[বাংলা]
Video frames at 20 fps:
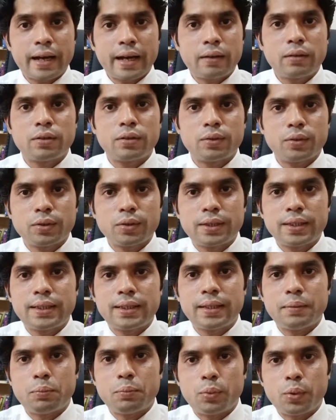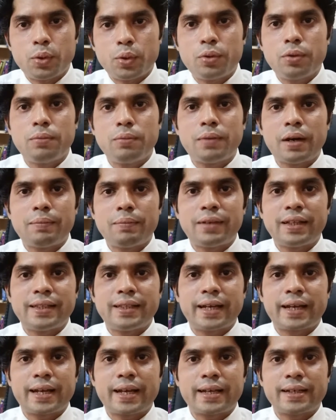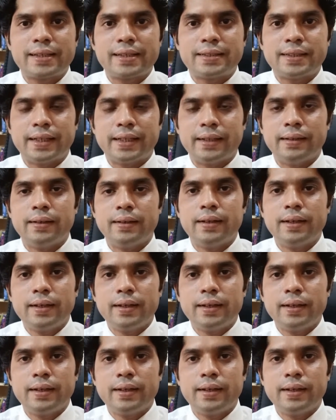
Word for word: কারণ অতীতে বহু মামলা দেখা গেছে